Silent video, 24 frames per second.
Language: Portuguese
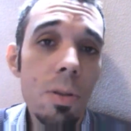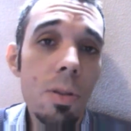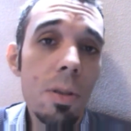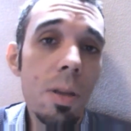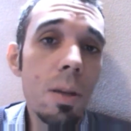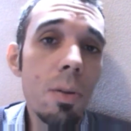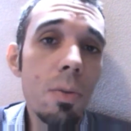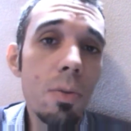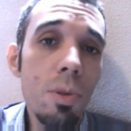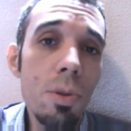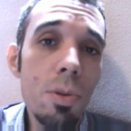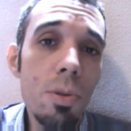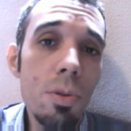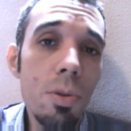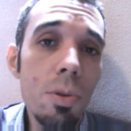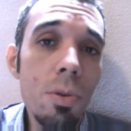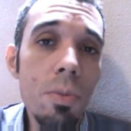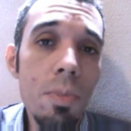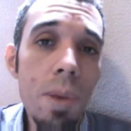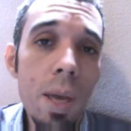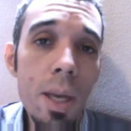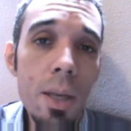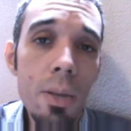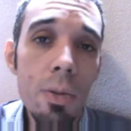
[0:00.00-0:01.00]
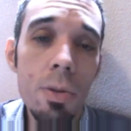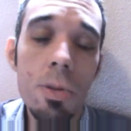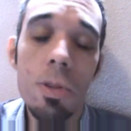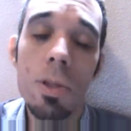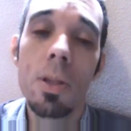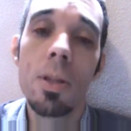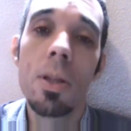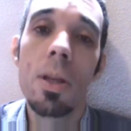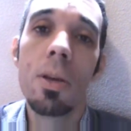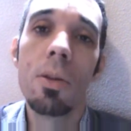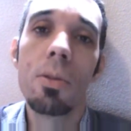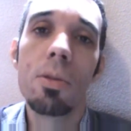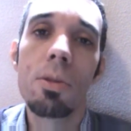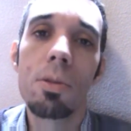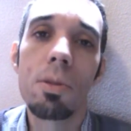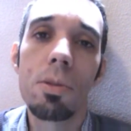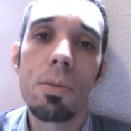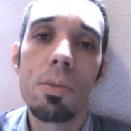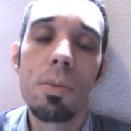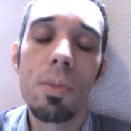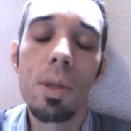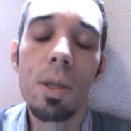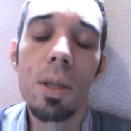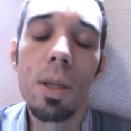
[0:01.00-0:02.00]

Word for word: ser um instrumento de Deus.